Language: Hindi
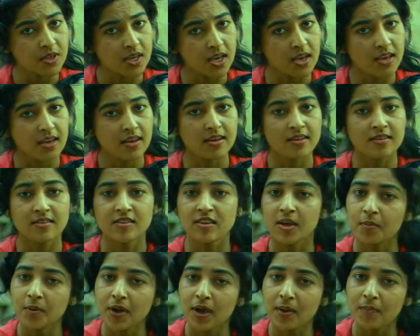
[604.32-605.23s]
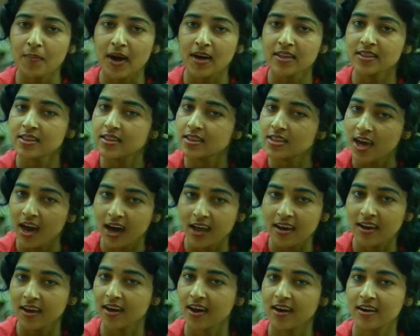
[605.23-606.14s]
से सबकी बात ध्यान
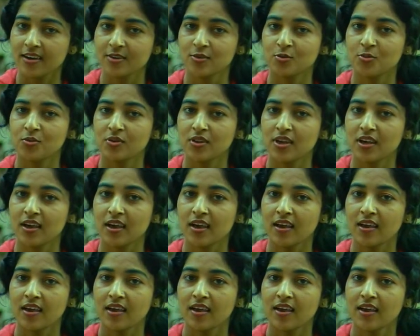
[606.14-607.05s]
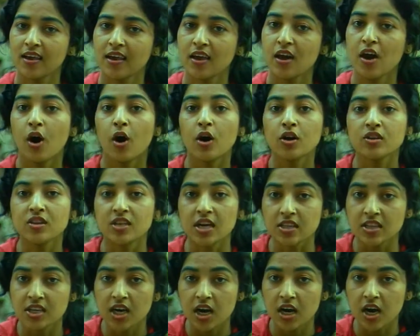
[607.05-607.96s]
लगाकर सुनती है और
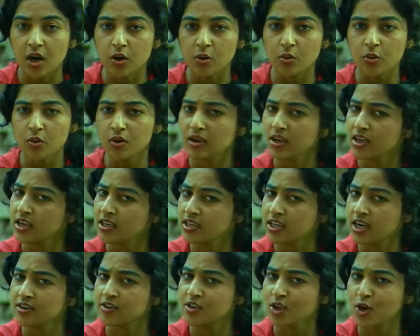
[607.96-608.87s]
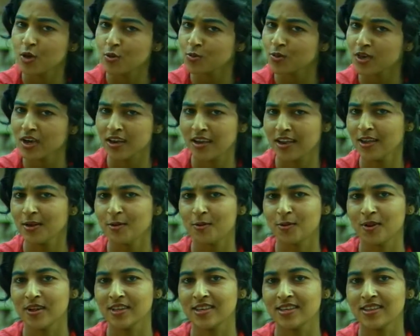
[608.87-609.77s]
चर्चा का रुख इधर से उधर नहीं
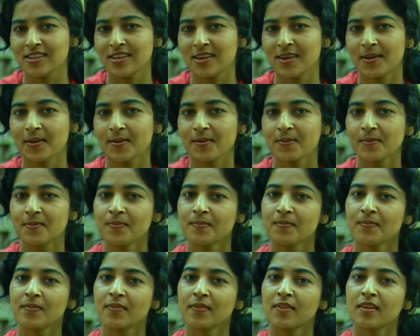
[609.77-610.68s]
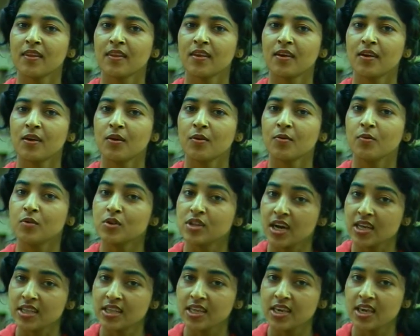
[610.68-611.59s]
होने देती वो
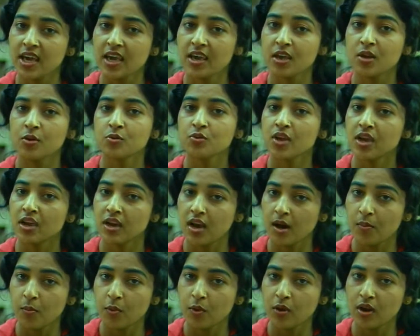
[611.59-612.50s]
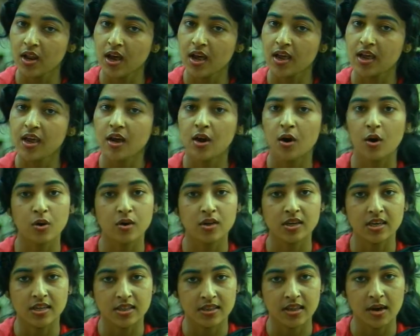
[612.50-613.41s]
जानती है कि उसे कब बोलना है और
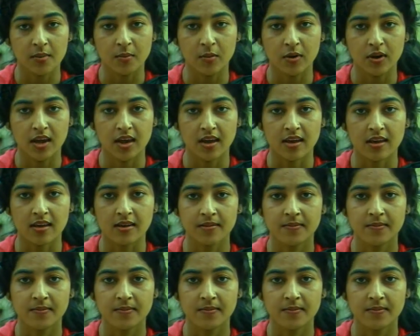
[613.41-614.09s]
कितना बोलना है